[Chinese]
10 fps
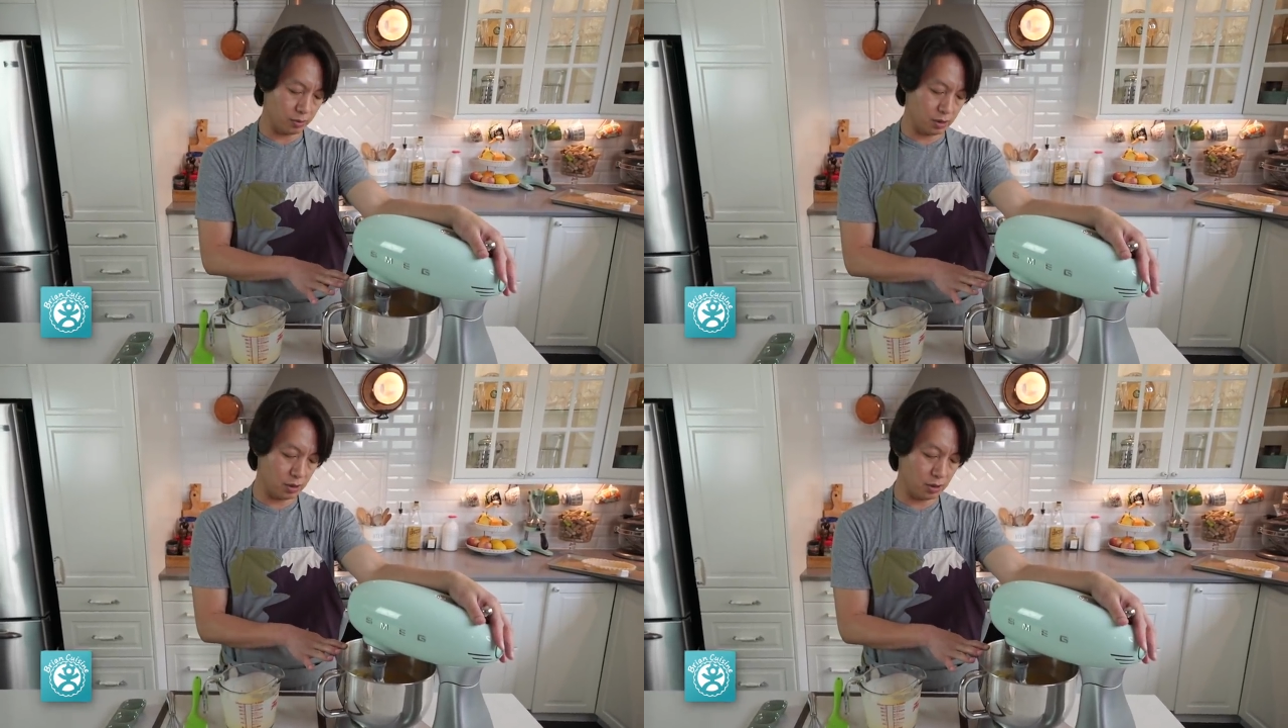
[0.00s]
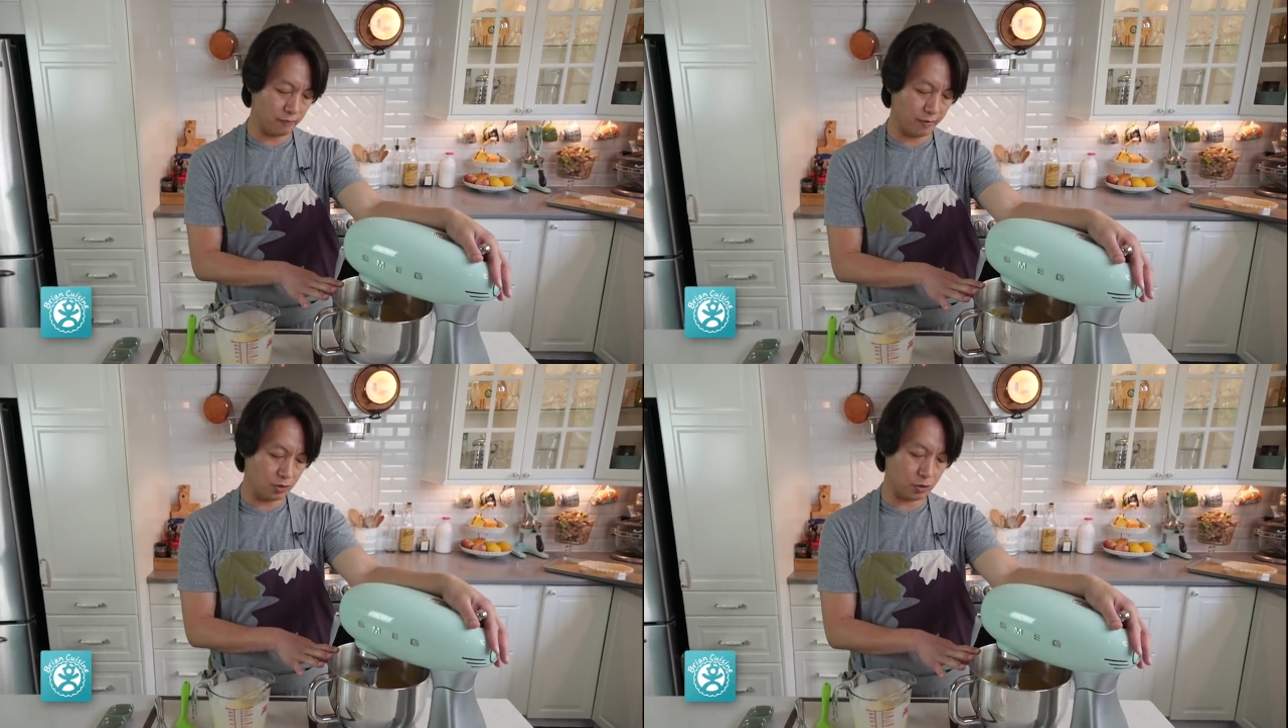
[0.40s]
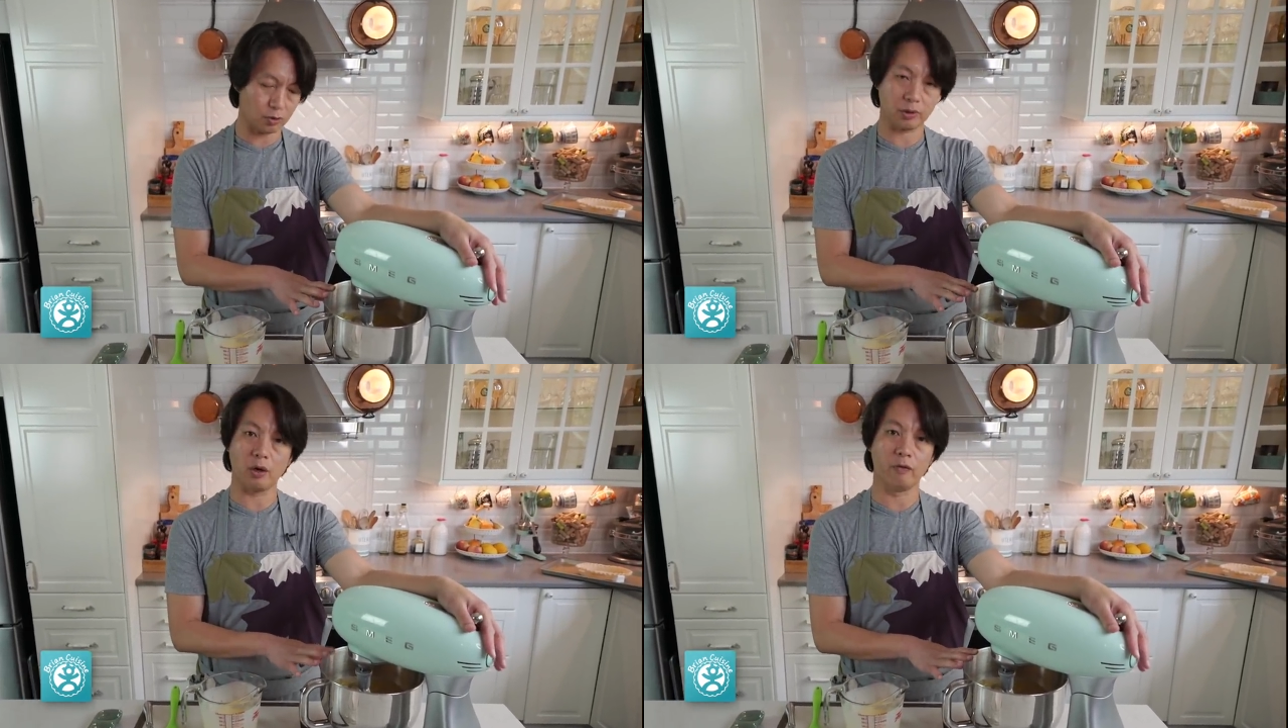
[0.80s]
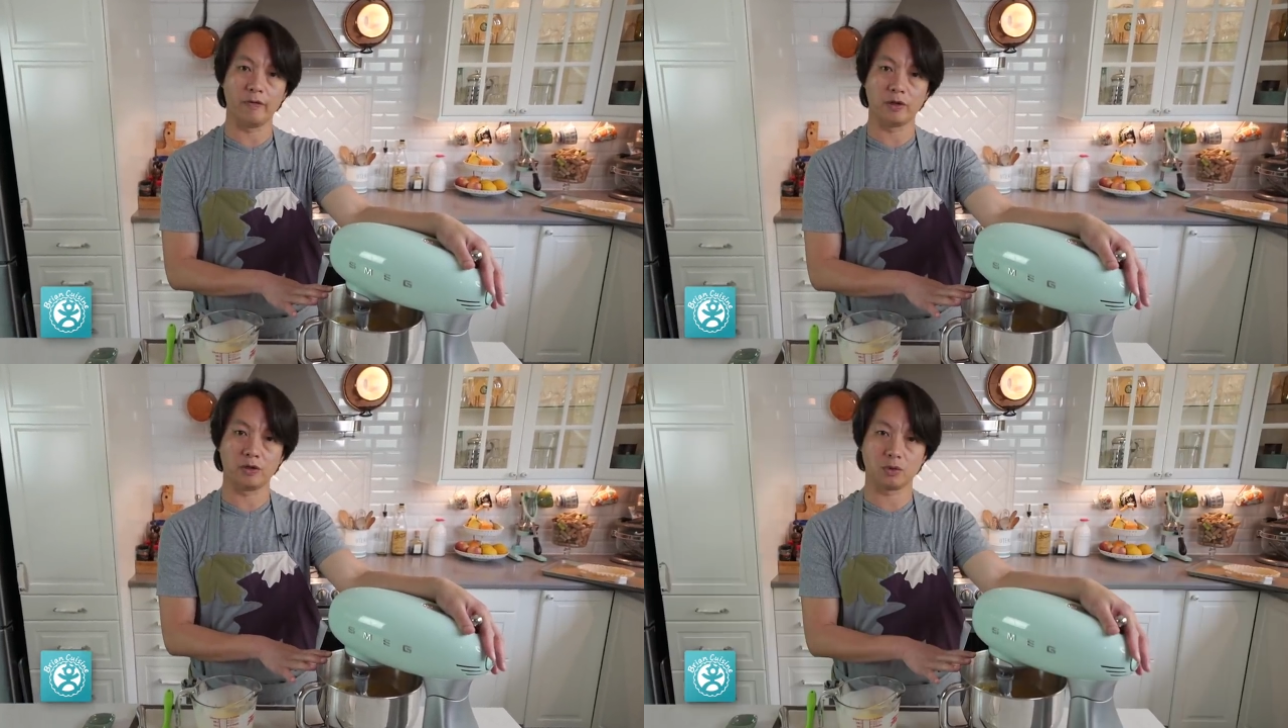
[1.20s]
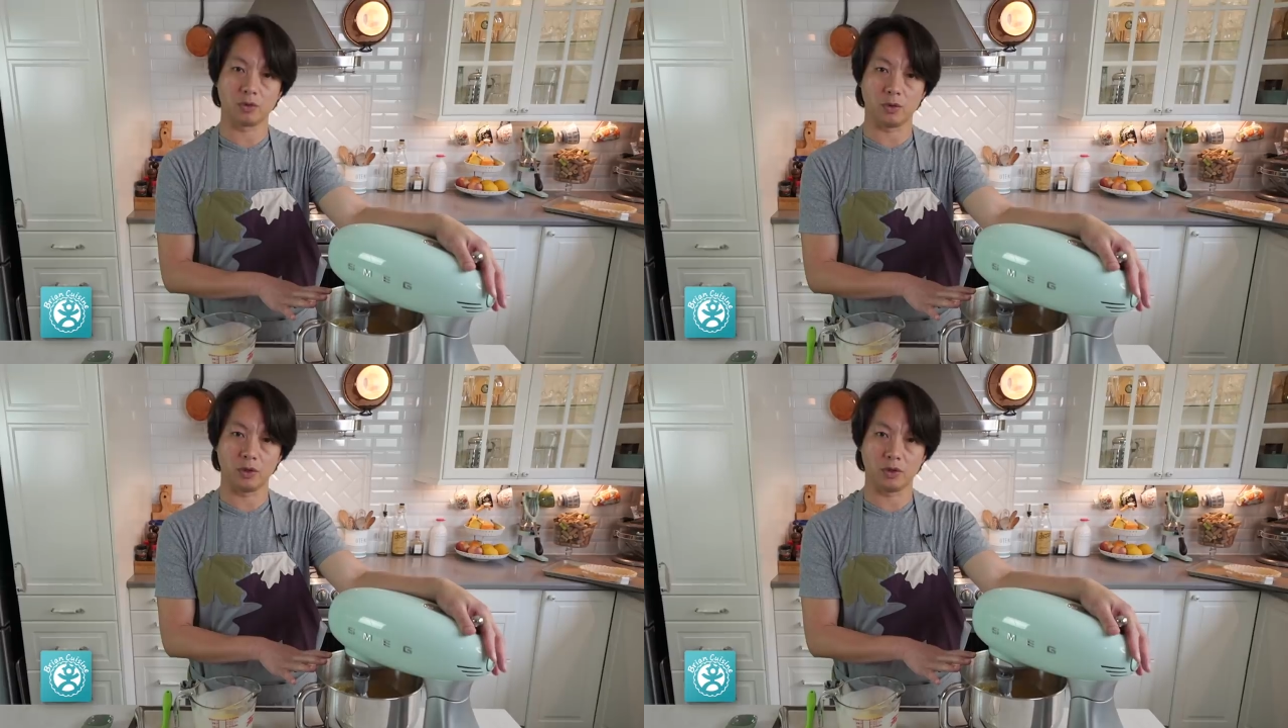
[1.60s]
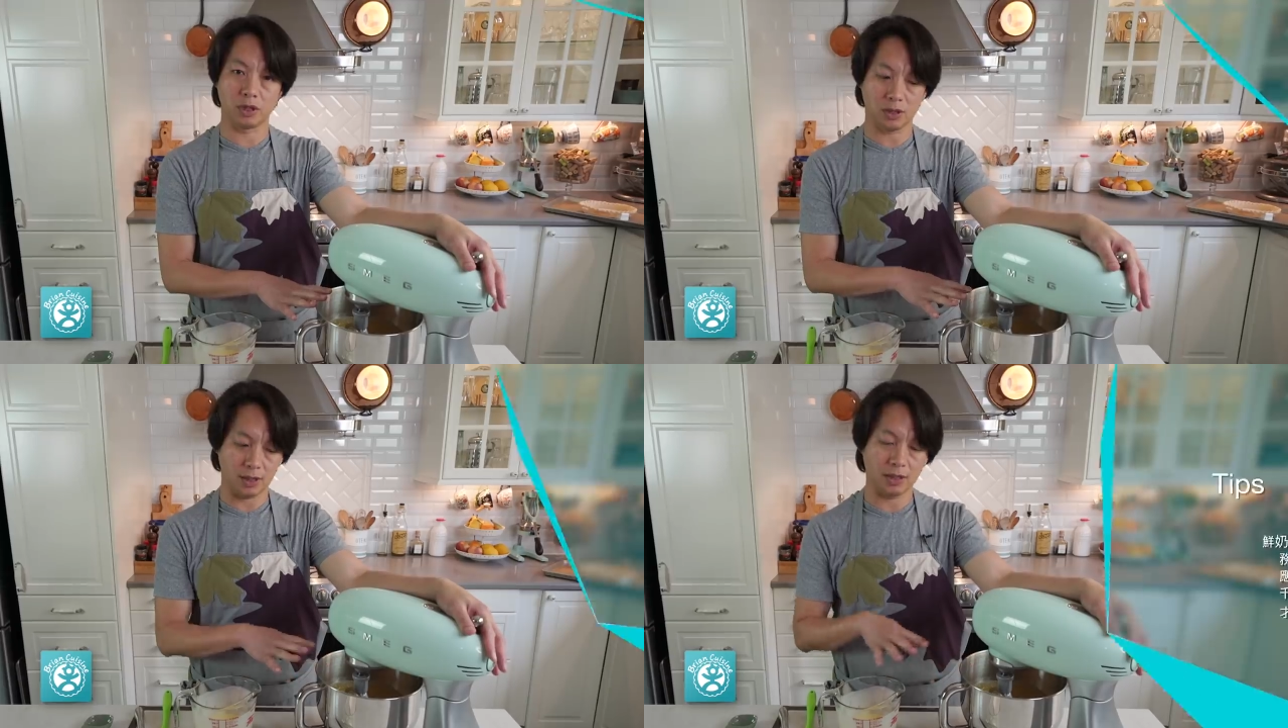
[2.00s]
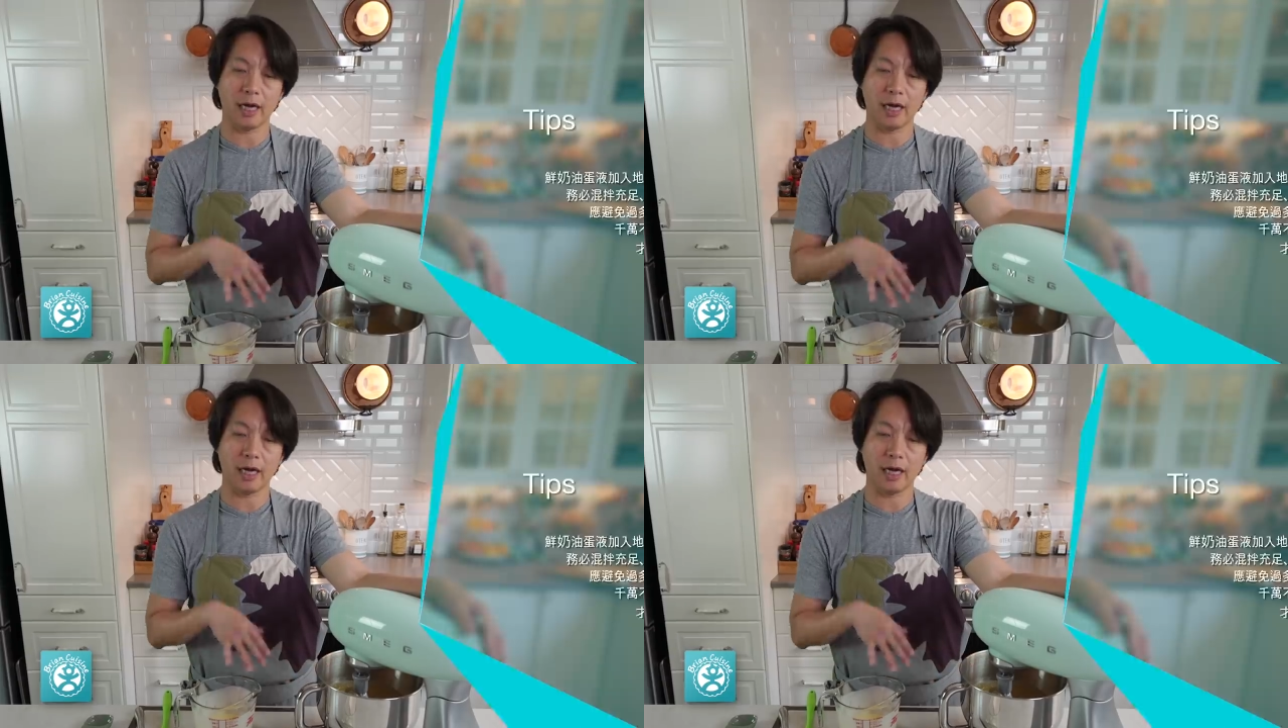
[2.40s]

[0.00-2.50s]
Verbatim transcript: 4分钟到5分钟左右时间，